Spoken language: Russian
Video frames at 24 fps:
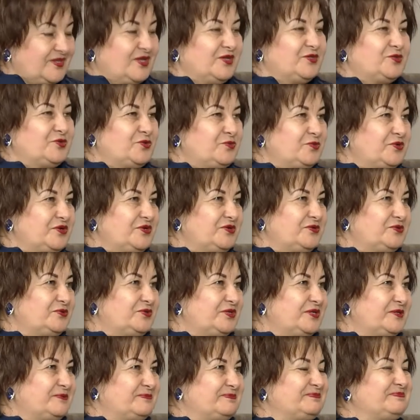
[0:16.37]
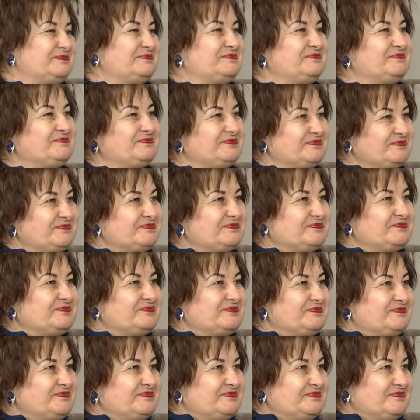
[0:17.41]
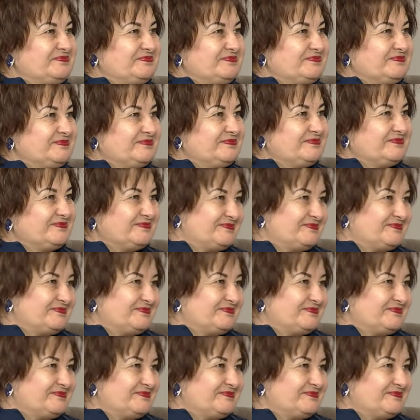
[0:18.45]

Доброе Я утро. рад вас приветствовать и позвольте сделать вам комплимент.